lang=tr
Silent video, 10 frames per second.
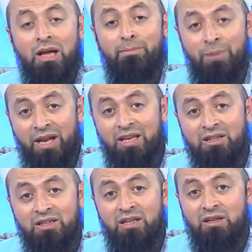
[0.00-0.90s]

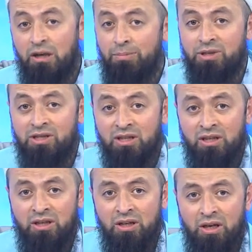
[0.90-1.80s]
Bereketin
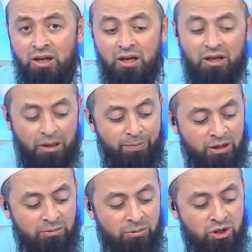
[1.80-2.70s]
kapısını
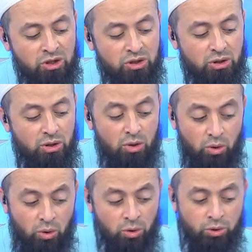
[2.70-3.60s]
kapatmış
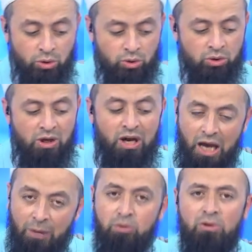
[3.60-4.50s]
oluyoruz.
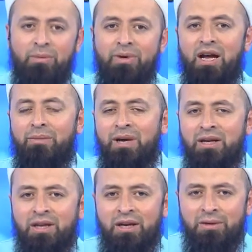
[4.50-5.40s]
E, bununla
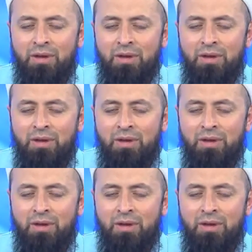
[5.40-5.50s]
beraber de